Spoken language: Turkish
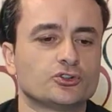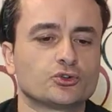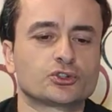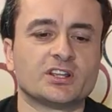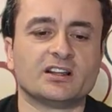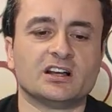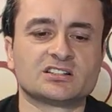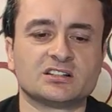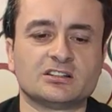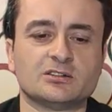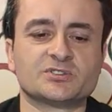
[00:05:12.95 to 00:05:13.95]
önce uçlarını
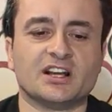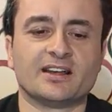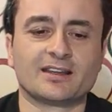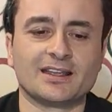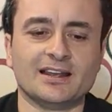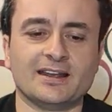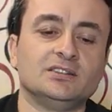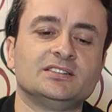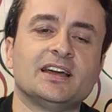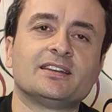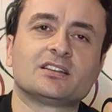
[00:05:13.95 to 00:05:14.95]
hazırladığımız ana gelen
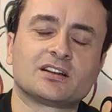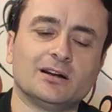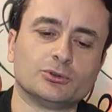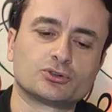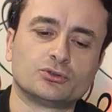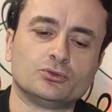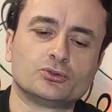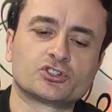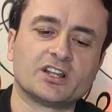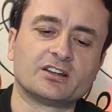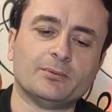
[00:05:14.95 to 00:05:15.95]
internet kablosunun
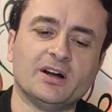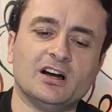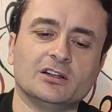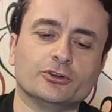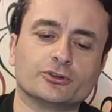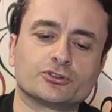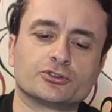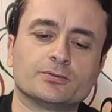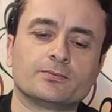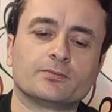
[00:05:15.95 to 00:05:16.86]
uçlarına bağlıyoruz.